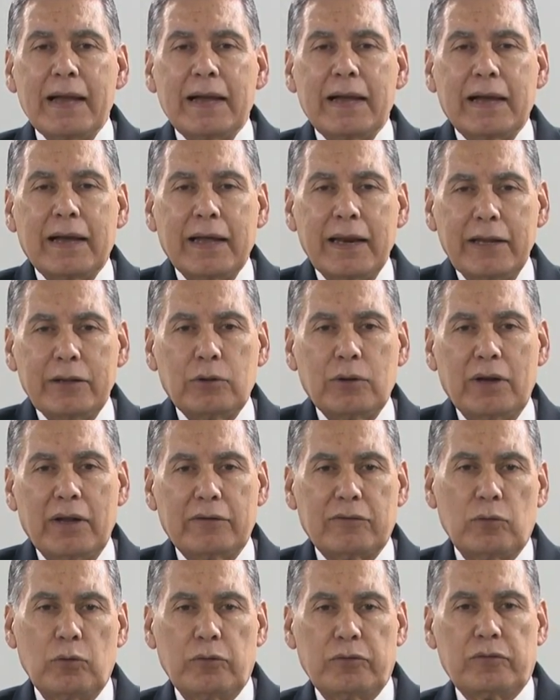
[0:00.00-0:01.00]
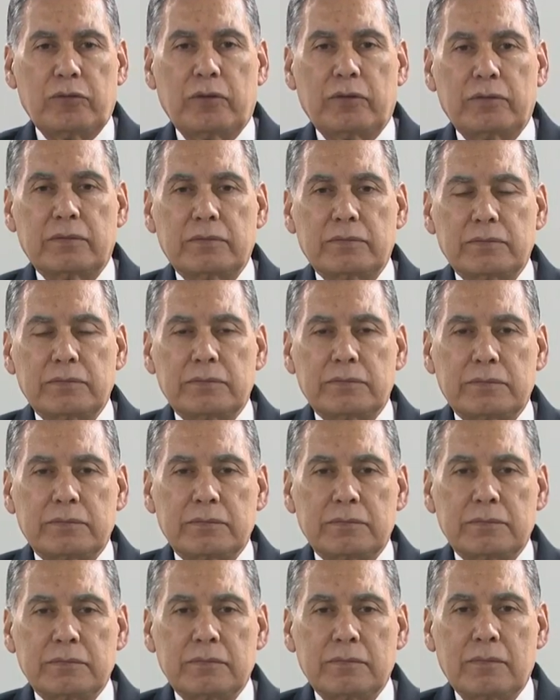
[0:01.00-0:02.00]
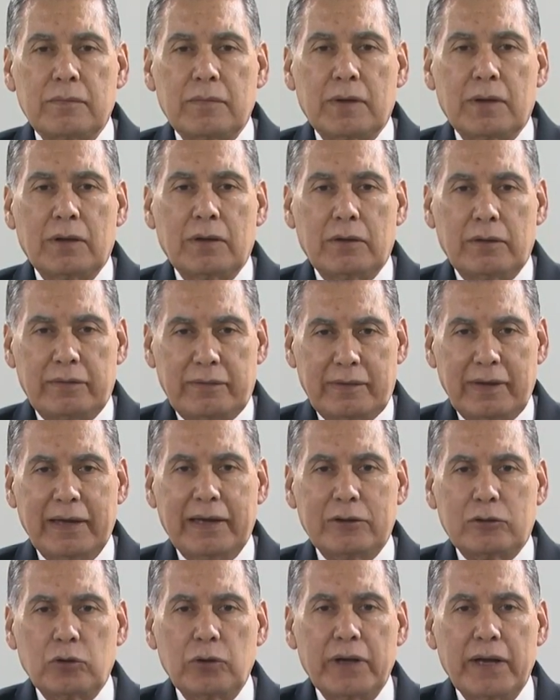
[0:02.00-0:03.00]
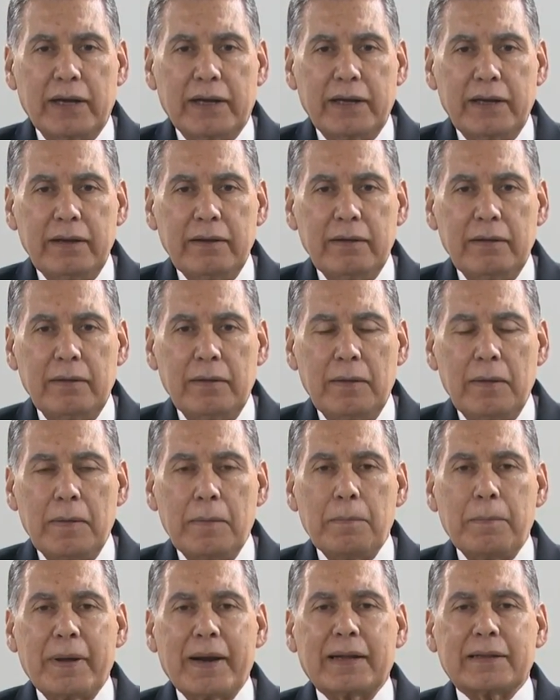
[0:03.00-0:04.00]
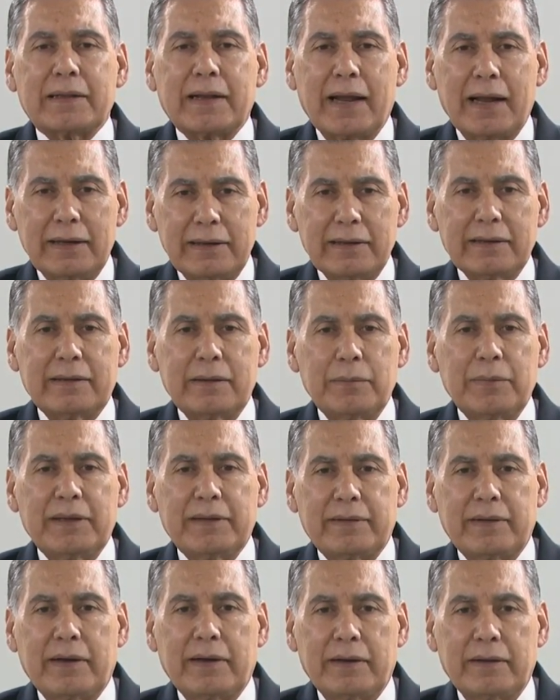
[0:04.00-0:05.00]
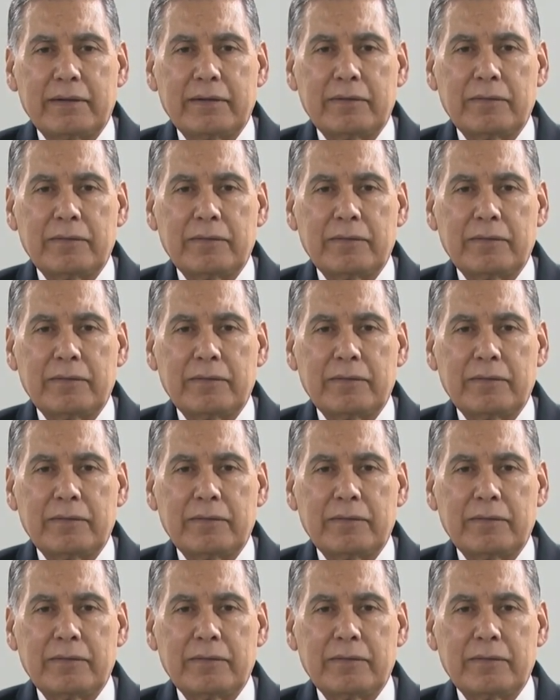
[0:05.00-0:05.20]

Cristo es la solución. Sé que estoy aquí para traerte este mensaje,